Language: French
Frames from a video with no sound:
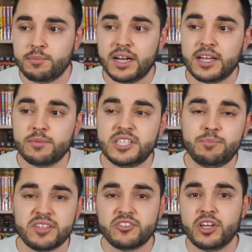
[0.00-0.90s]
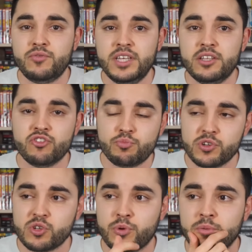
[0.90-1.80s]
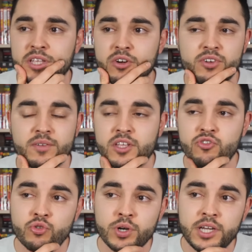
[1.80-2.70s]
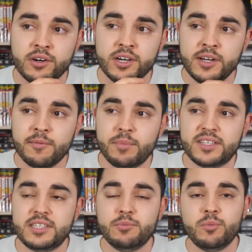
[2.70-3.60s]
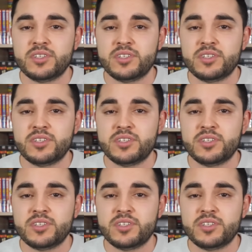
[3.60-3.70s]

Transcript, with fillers: malgré un petit passage à vide, je pense en première mi-temps qui a peut-être duré maximum